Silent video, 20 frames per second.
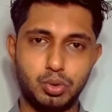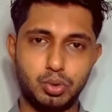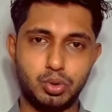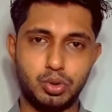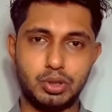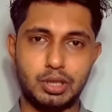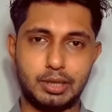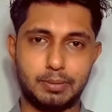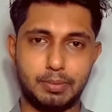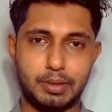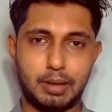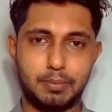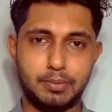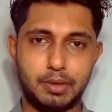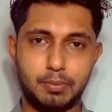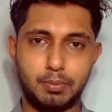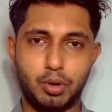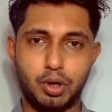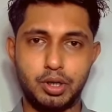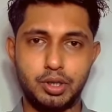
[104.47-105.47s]
উঁচু থাকবে
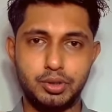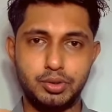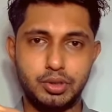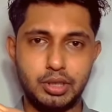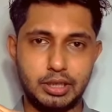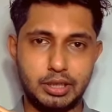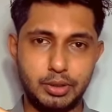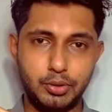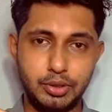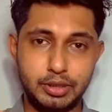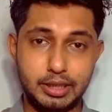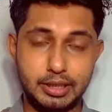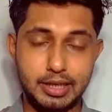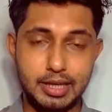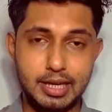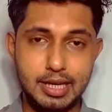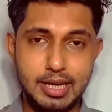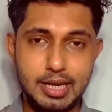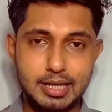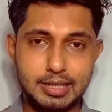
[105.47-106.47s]
আপনার বডি যদি এটা হয়ে
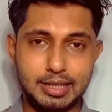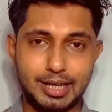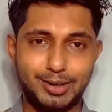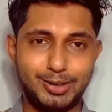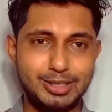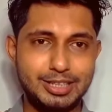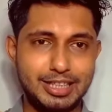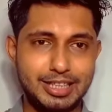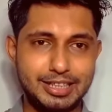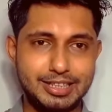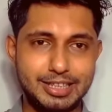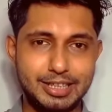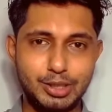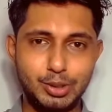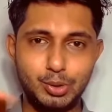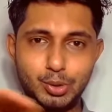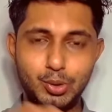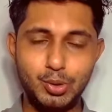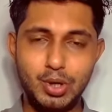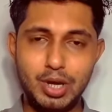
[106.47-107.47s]
থাকে তাহলে সেক্ষেত্রে
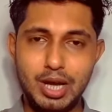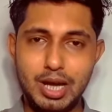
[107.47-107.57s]
কিন্তু